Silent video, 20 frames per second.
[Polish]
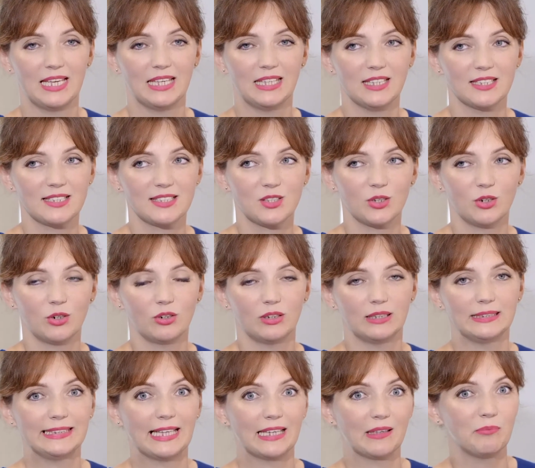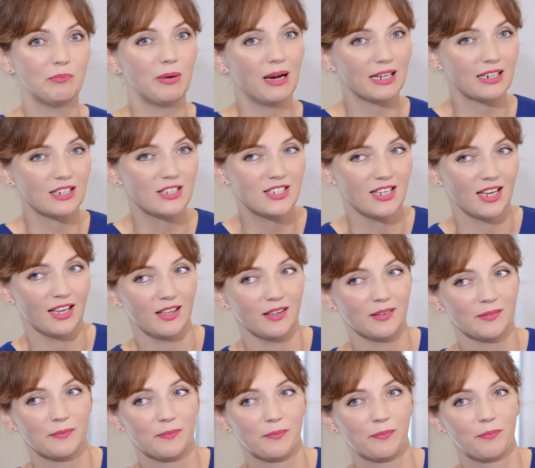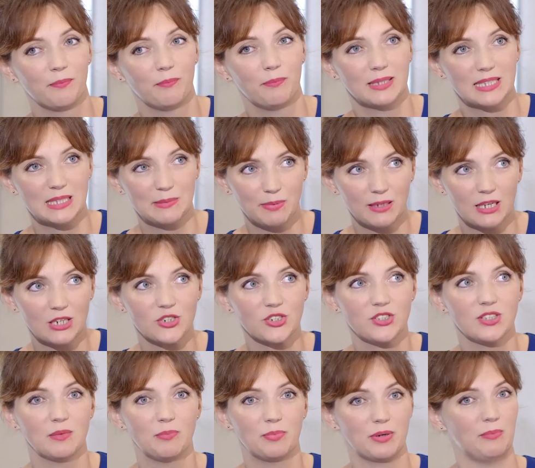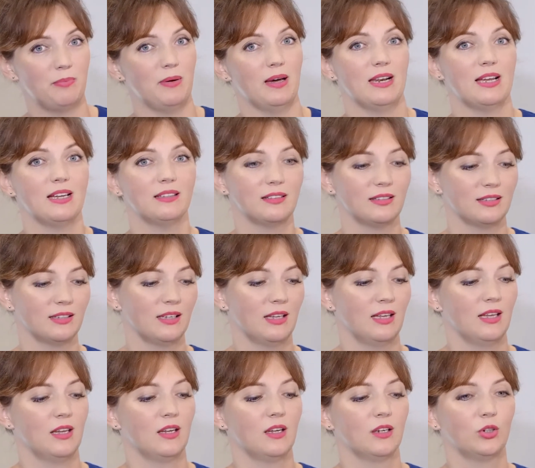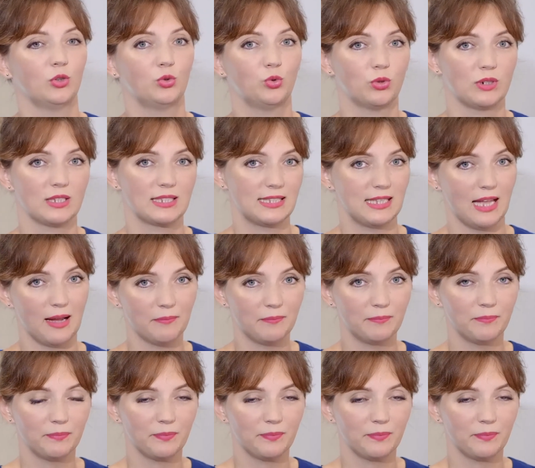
Jest to najbardziej bezpieczny preparat, który znam